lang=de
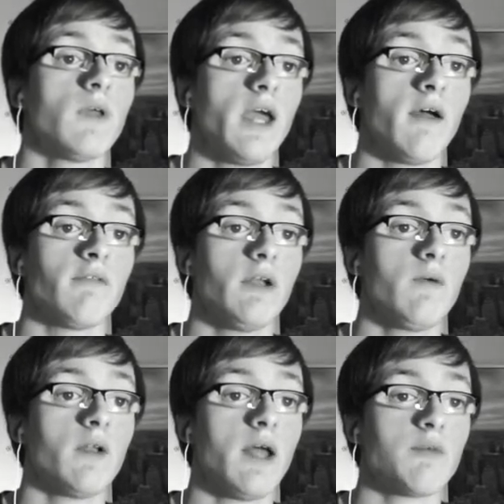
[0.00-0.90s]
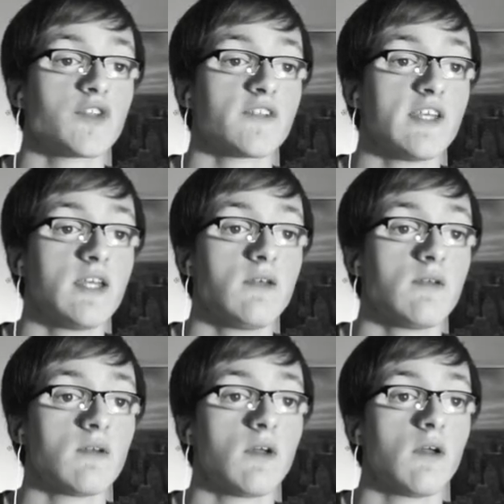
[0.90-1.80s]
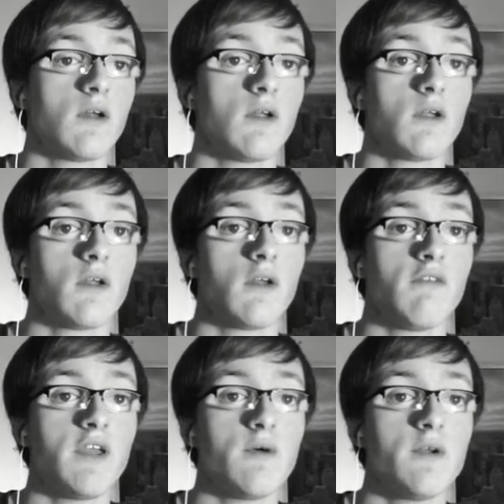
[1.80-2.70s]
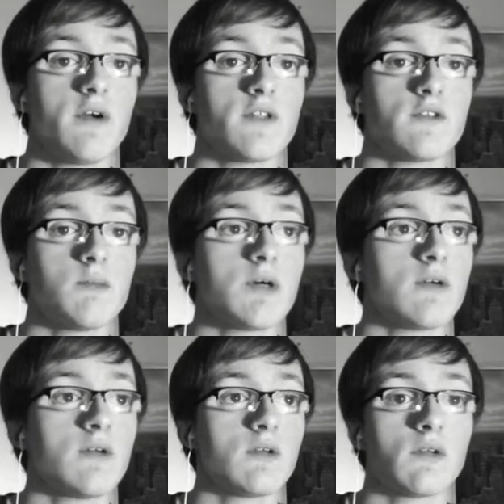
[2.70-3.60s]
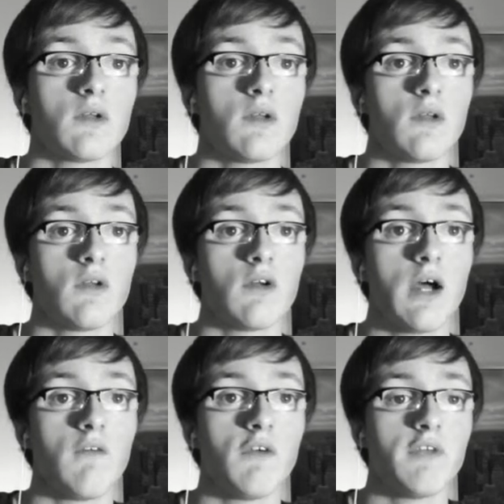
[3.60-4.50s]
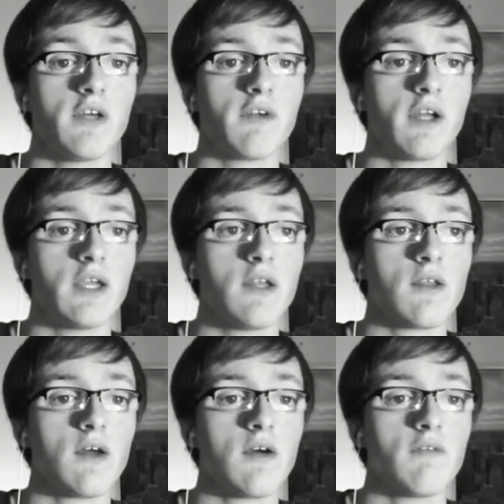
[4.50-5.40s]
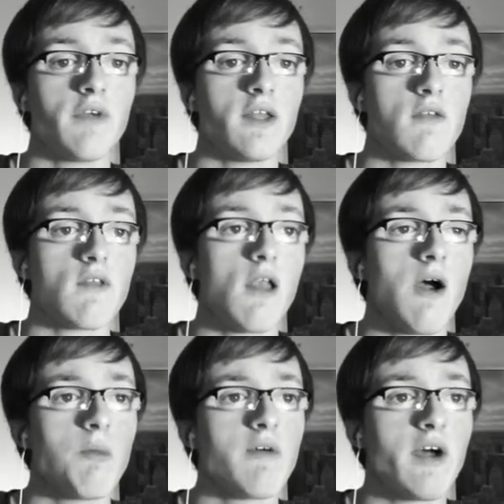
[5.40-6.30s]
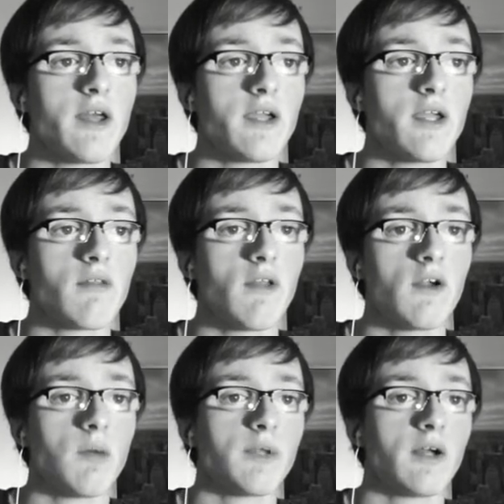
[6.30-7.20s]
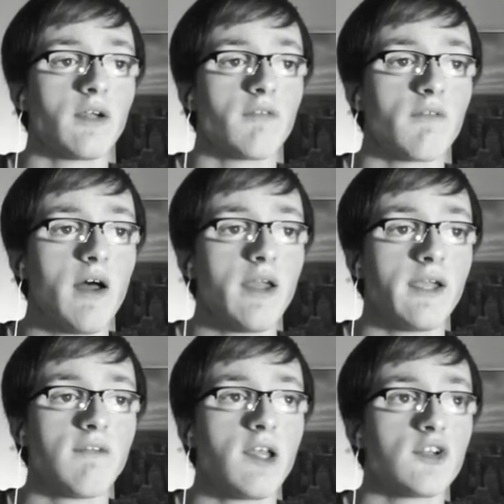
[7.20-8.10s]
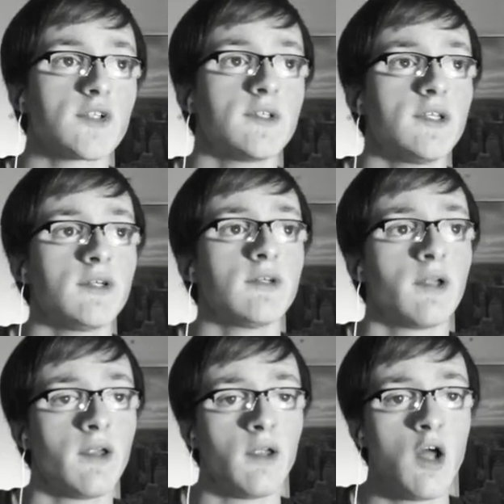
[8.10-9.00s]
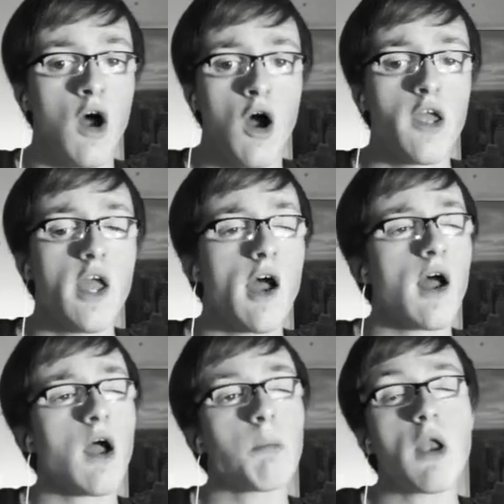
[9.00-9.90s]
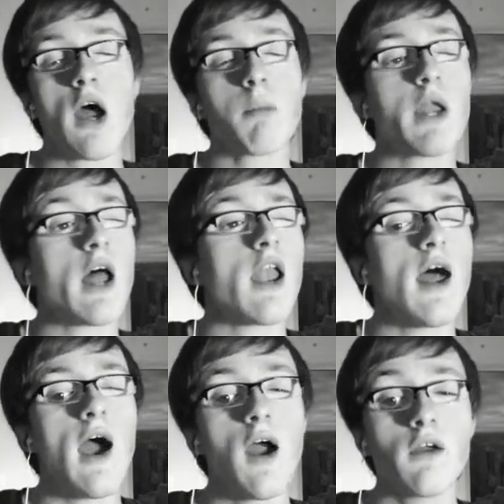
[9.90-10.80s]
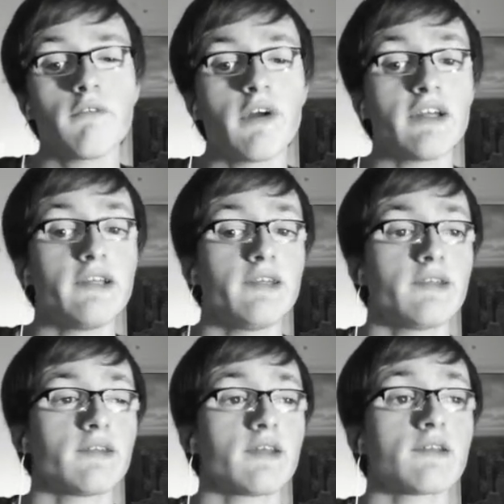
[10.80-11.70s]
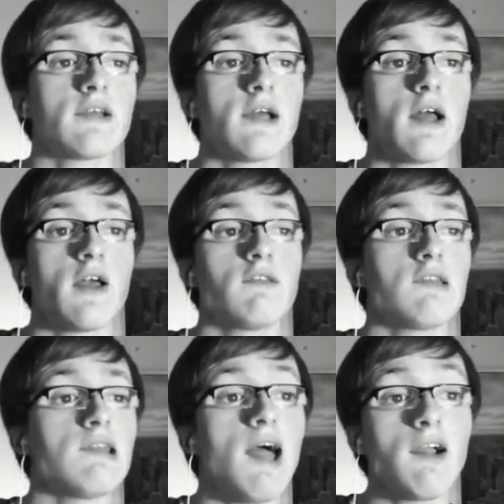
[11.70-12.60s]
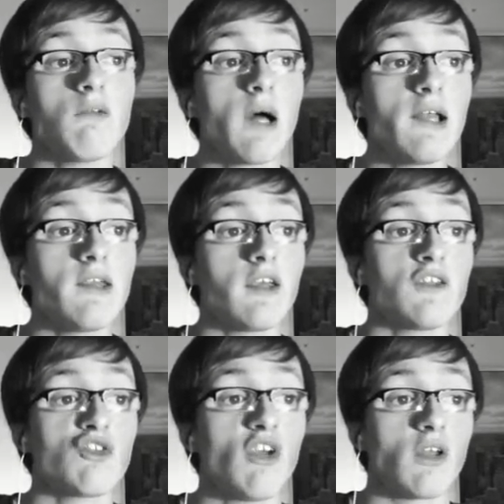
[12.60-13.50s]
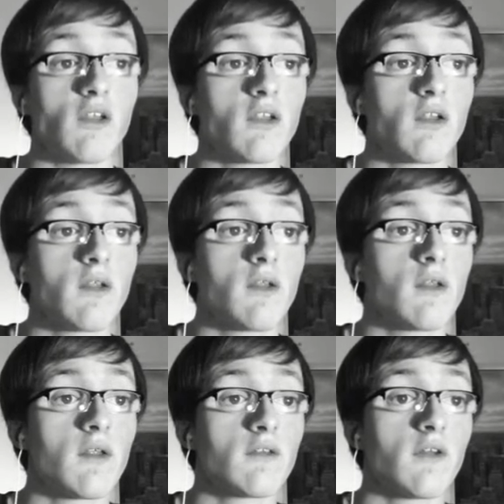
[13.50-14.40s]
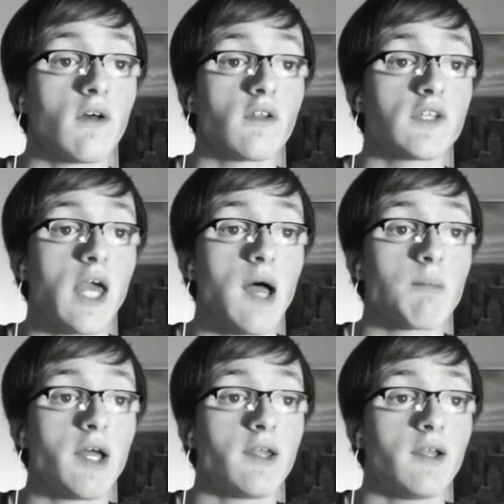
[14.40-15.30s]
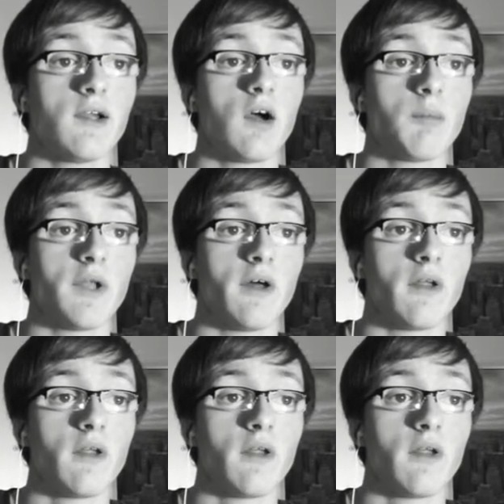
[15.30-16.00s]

Ja, verloren, habe ich gesehen. 400, super. Hauen wir wieder für Raketen drauf, fertig ist die Laube, weiter geht's. Helikopterangriff 2, kennen wir alle schon hier. Ja, bla bla, langweilig ist das. Ist langweilig ist Shit. So, sie haben einen Helikopter.